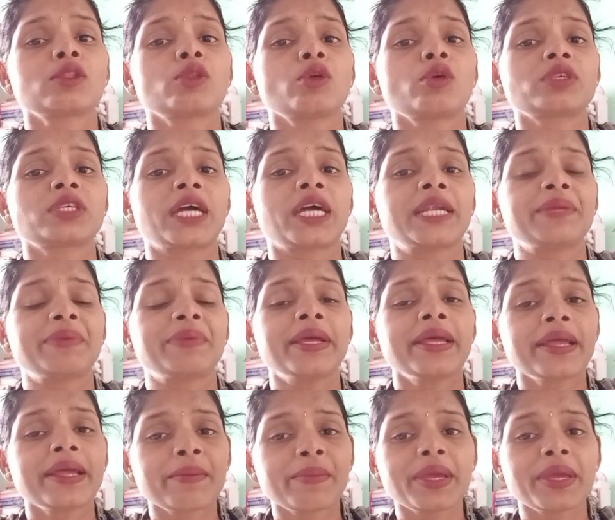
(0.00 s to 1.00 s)
दो साइड
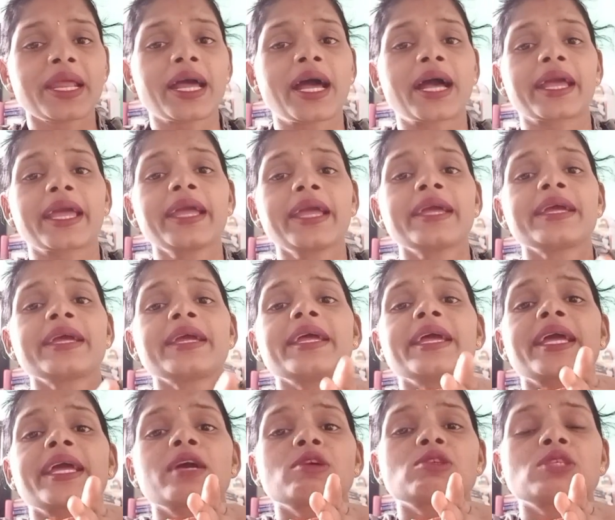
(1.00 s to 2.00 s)
में फिर आके
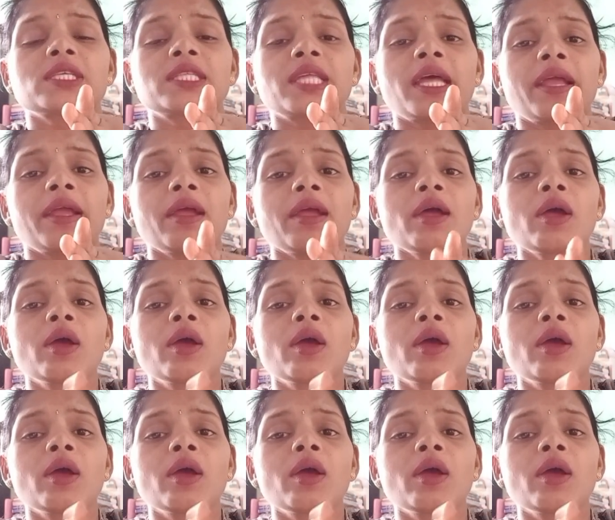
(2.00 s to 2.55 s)
एक हो जाता है